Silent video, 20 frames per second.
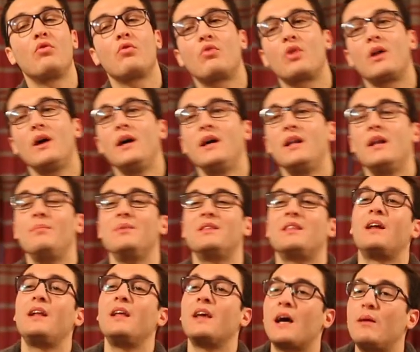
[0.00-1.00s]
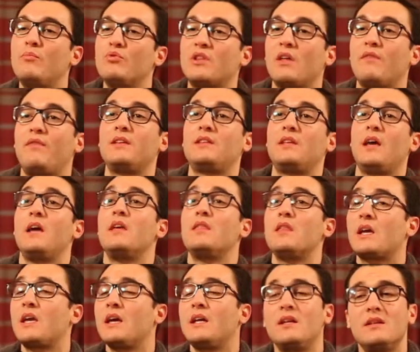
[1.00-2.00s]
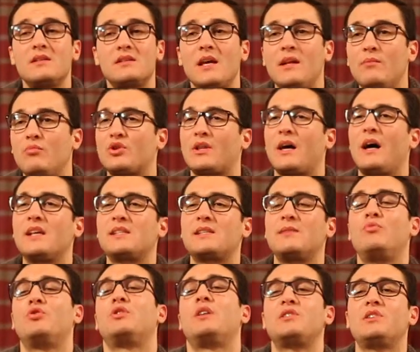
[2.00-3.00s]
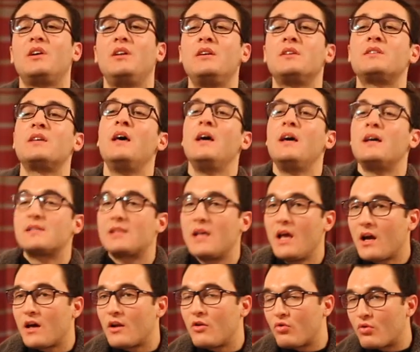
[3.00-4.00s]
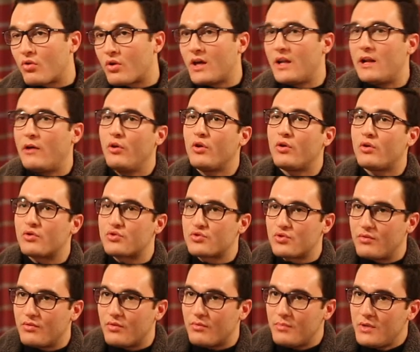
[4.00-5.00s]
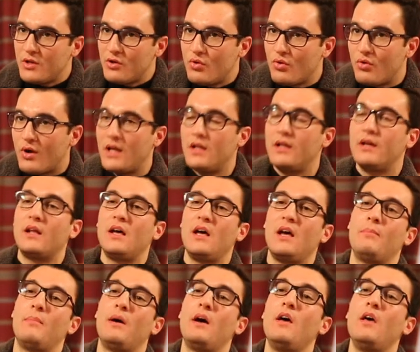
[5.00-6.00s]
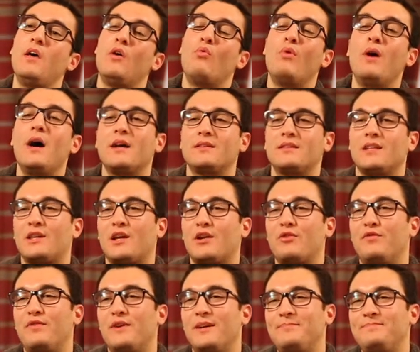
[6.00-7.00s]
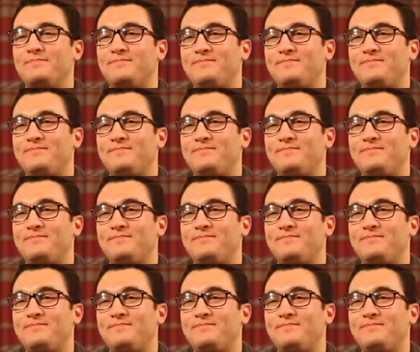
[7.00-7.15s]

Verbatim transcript: القران بطريقه متفتحه اذا كان انسان متعصب متشنج سيقرا القران ويخرج منه الارهاب والرهاب التطرفات